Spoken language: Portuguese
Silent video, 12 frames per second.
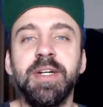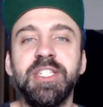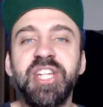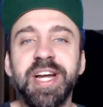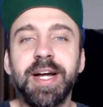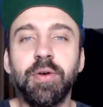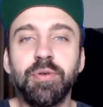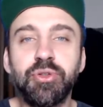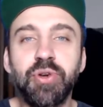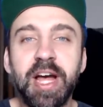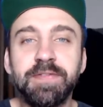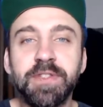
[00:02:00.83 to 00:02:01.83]
Chega o
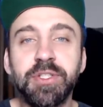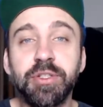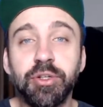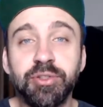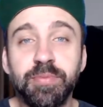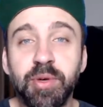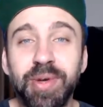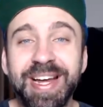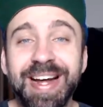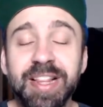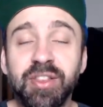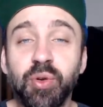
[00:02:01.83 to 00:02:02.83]
draft de
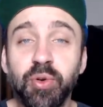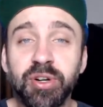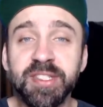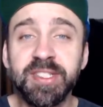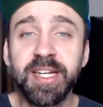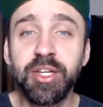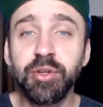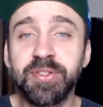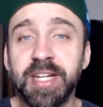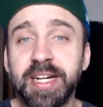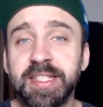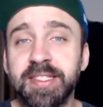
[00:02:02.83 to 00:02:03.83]
2014 e
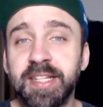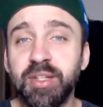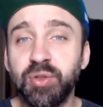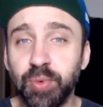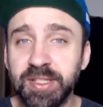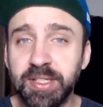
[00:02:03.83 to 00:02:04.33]
os Nuggets têm duas